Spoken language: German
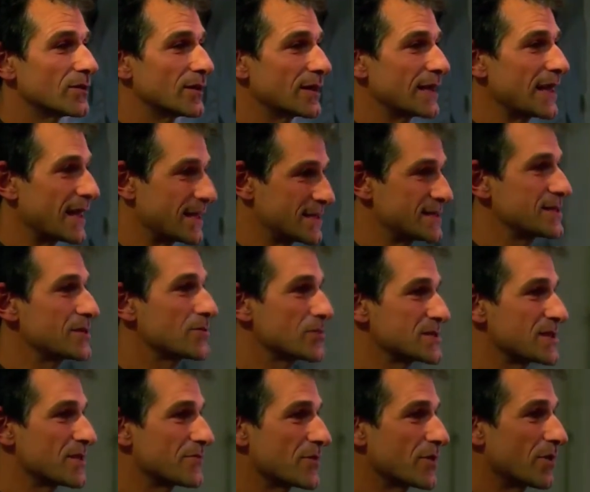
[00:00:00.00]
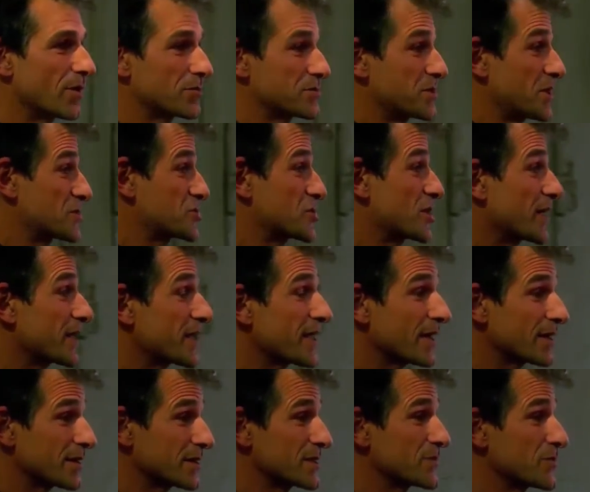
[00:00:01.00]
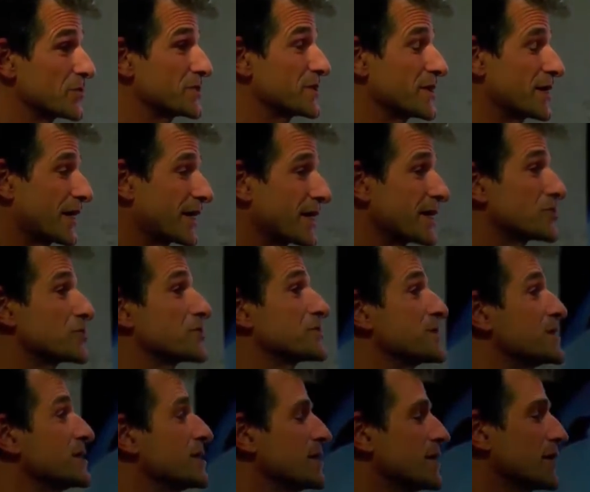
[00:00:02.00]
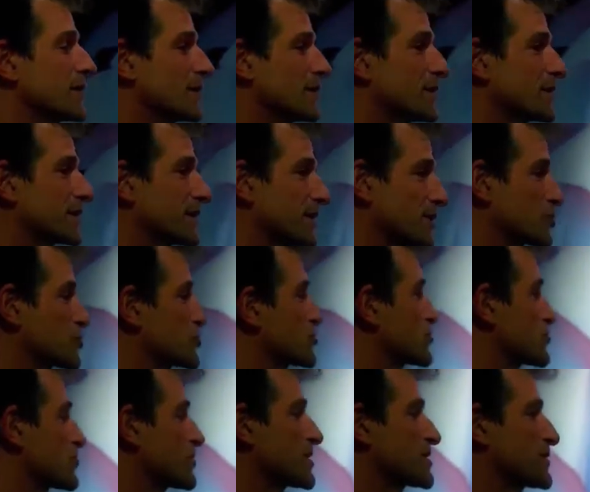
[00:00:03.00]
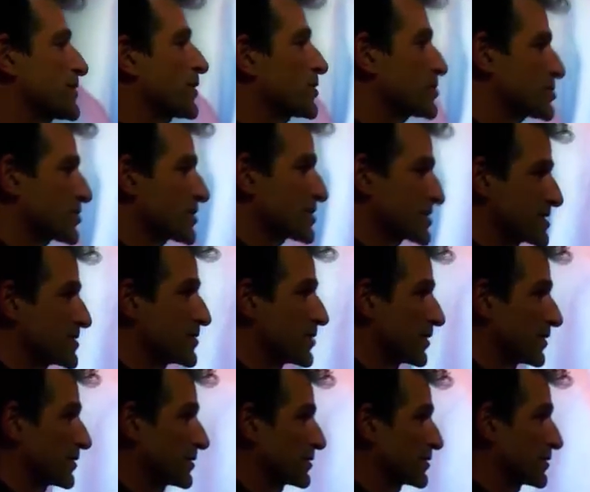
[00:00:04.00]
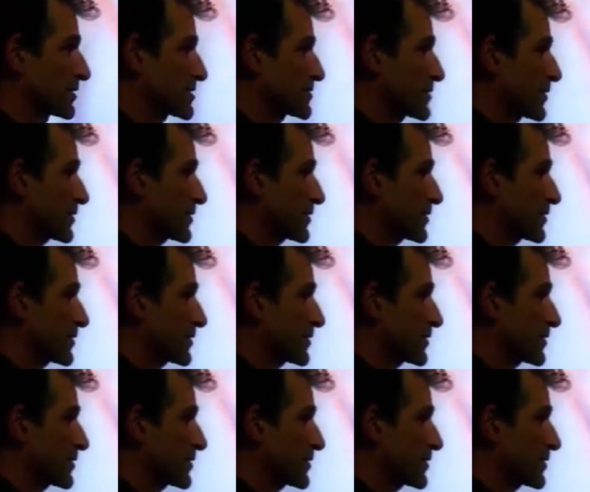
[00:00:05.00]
Dieses Bild sagt nichts über die sinnliche Erfahrung, den kulinarischen Genuss.